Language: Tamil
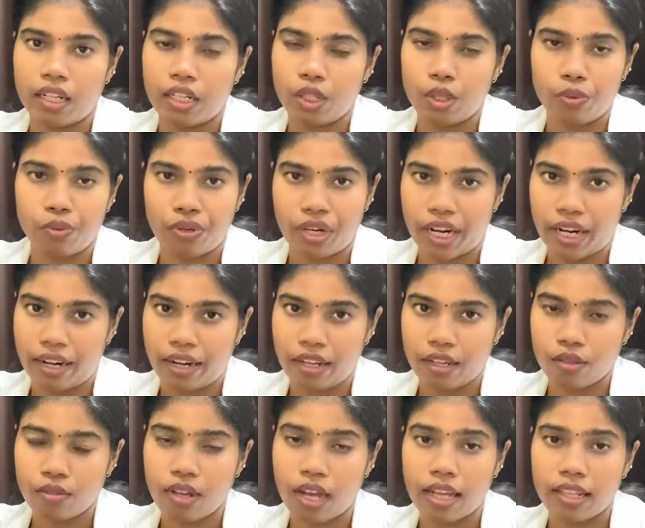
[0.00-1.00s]
நியூட்ரியன்ட்
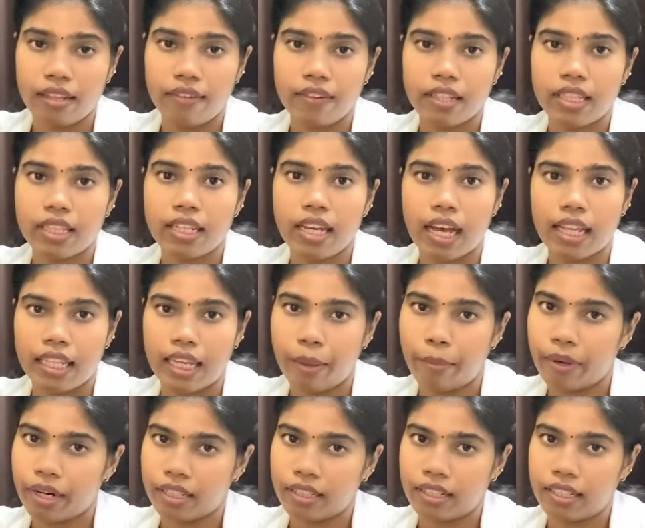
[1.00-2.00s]
ஸோ அதை வந்து
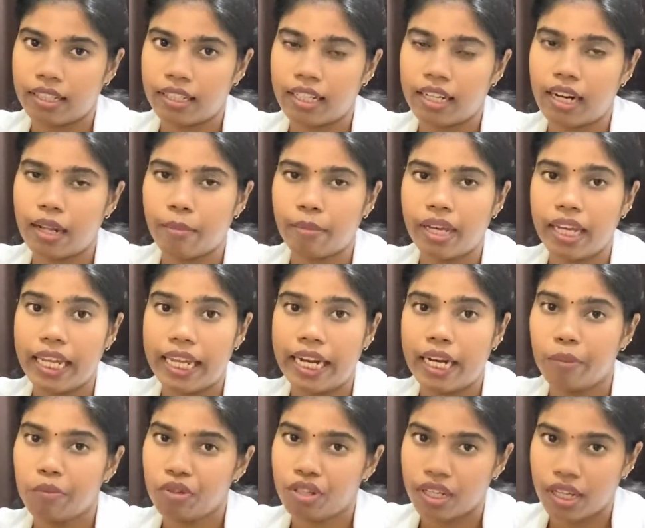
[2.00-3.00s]
அதிகப்படுத்துறதுக்கு நம்ம
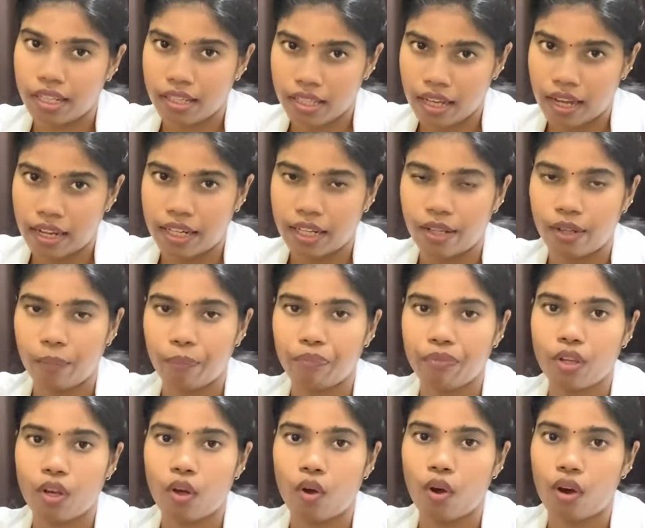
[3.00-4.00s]
எலுமிச்சை சாறு
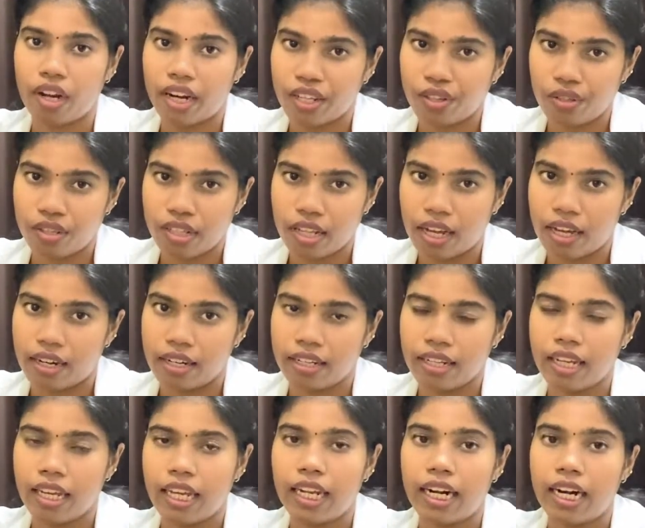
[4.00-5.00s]
ஆரஞ்சு சாறு
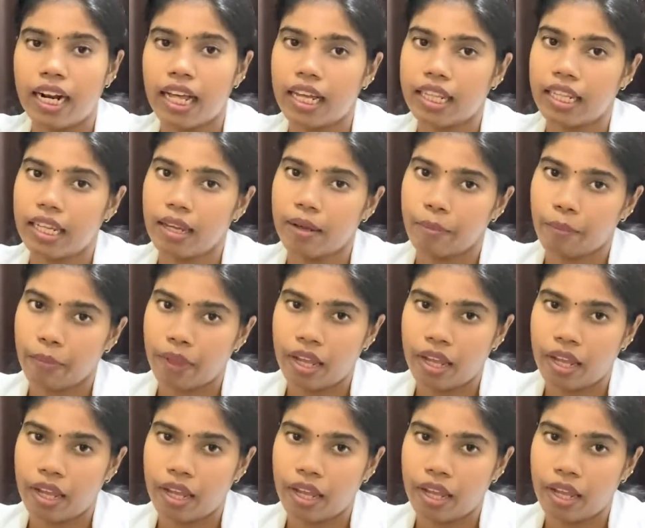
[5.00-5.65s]
இல்லைனா அதை